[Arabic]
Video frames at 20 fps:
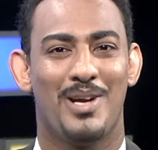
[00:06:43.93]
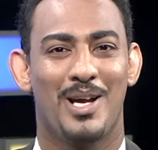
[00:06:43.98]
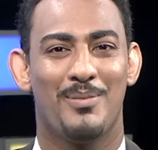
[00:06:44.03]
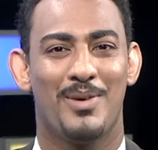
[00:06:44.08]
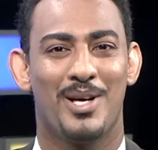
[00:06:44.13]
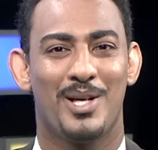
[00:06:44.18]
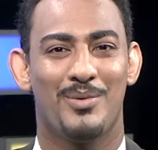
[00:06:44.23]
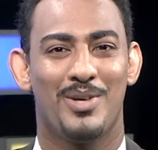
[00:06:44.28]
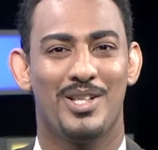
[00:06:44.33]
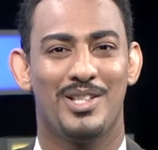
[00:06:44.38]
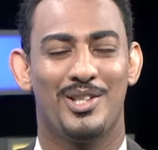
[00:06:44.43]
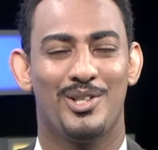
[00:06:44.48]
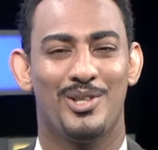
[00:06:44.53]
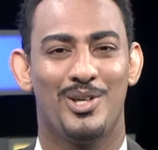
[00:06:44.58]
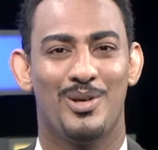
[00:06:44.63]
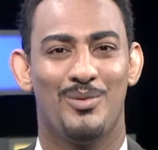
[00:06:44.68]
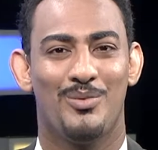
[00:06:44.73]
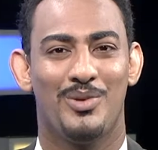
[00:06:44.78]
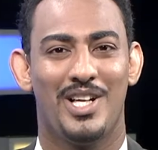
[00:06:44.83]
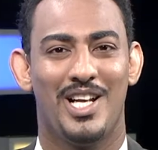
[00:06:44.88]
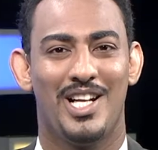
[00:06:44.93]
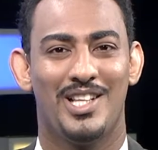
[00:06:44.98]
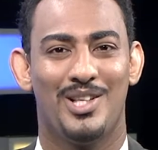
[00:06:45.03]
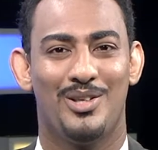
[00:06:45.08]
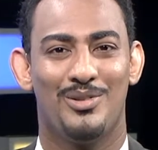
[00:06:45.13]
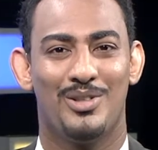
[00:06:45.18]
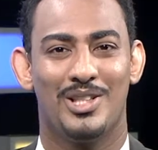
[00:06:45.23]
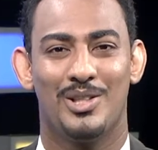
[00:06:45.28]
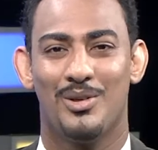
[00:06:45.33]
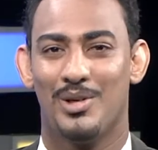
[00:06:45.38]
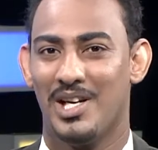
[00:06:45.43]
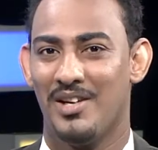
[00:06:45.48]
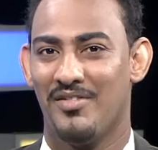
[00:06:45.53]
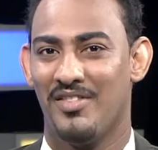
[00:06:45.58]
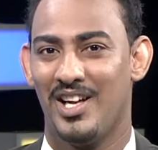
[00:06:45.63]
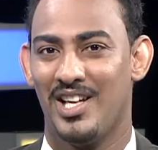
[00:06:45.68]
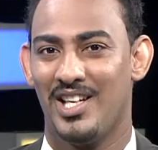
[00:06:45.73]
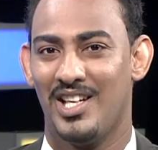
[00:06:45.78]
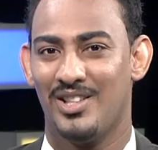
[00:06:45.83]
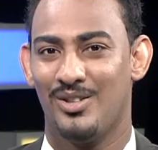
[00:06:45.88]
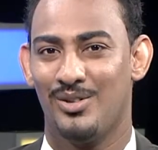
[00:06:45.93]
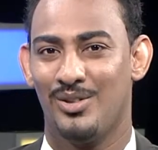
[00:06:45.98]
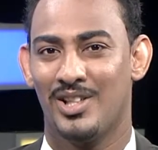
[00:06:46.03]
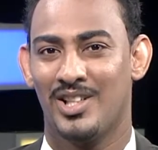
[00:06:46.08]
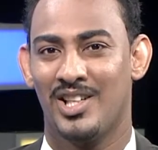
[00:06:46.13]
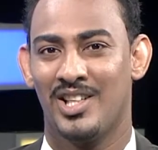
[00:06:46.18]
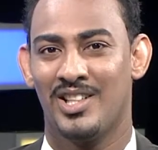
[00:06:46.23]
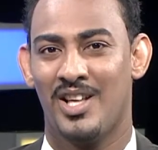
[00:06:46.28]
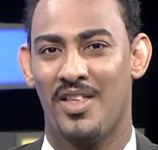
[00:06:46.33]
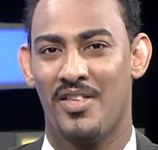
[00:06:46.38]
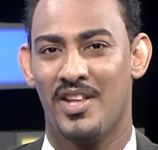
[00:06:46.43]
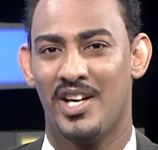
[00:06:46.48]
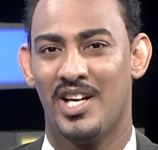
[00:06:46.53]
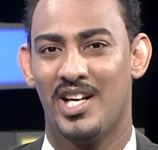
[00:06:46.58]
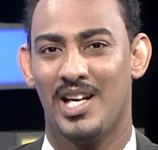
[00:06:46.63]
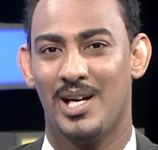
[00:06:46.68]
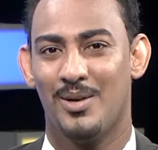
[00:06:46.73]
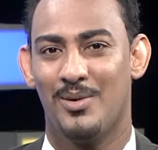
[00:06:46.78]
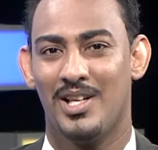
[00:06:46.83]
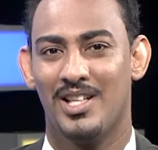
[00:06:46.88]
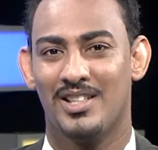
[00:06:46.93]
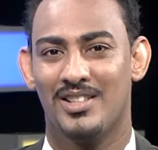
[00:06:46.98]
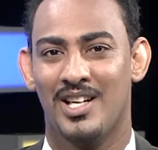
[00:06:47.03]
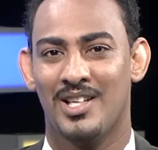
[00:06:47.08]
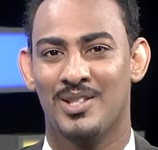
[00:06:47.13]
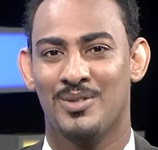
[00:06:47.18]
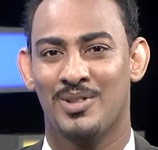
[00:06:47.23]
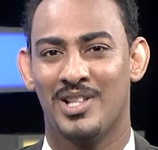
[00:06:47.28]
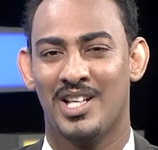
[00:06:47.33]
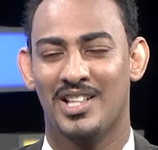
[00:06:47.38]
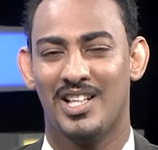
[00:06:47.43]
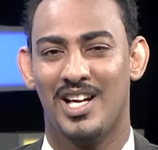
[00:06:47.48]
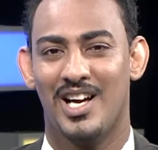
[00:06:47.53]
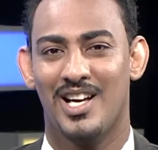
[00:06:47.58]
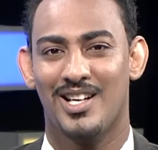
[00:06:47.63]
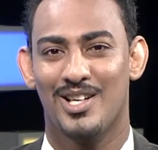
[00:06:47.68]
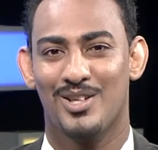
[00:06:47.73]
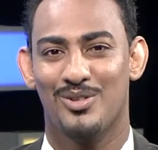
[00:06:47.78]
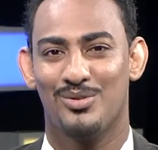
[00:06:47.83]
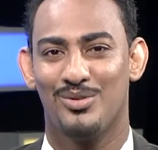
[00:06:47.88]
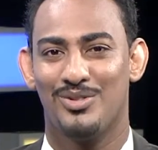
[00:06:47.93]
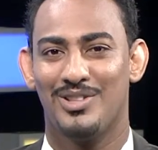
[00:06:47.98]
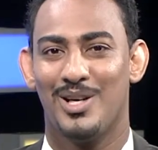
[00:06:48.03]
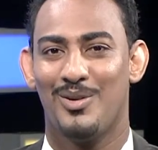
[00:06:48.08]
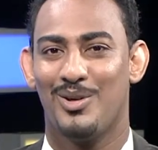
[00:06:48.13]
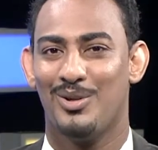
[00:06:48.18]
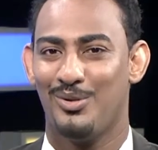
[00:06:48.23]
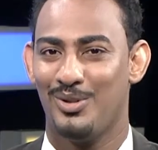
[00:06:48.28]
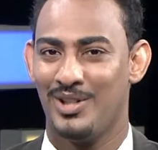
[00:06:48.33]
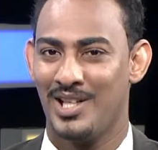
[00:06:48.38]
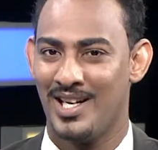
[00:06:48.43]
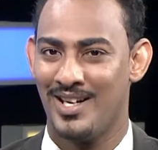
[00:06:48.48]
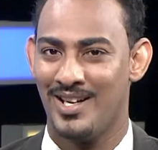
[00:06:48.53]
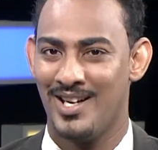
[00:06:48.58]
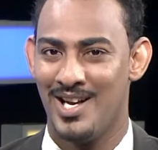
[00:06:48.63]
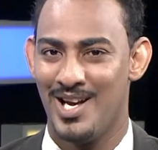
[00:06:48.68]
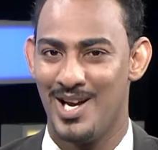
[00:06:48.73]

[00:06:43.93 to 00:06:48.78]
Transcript: اخبار رواد اليوم والان دعونا نتوقف قليلا لنلقي نظره على احوال الطقس ودرجات الحراره الدنيا والعليا